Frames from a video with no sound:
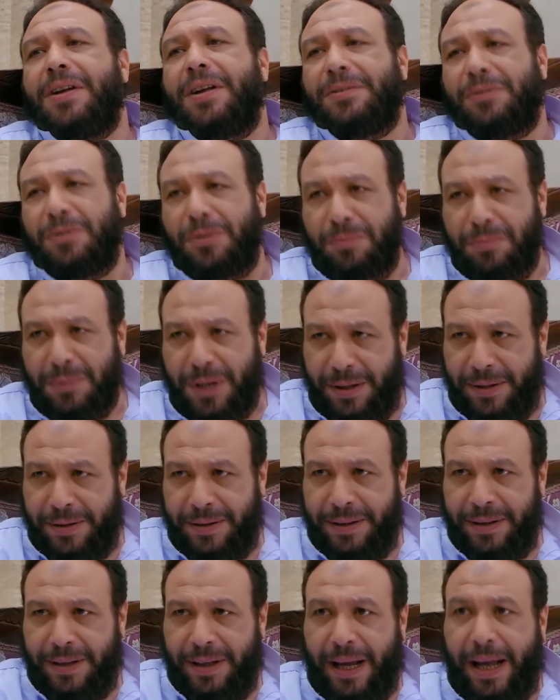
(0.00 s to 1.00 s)
خاطر امها
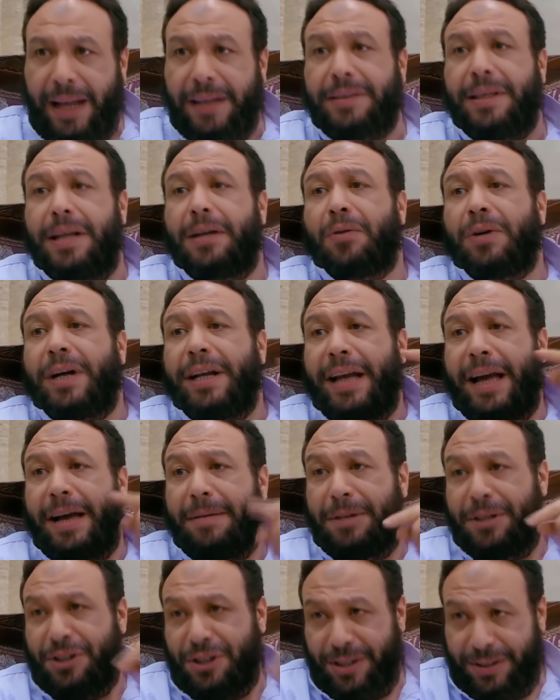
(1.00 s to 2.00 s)
حتى لو كان
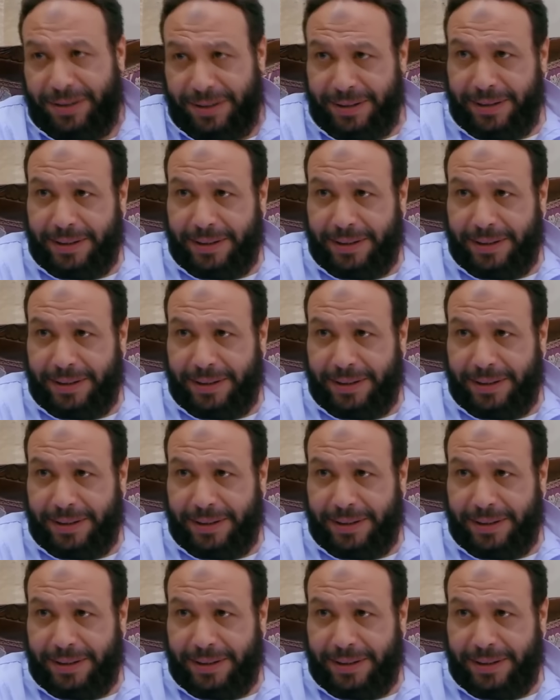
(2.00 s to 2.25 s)
حبشي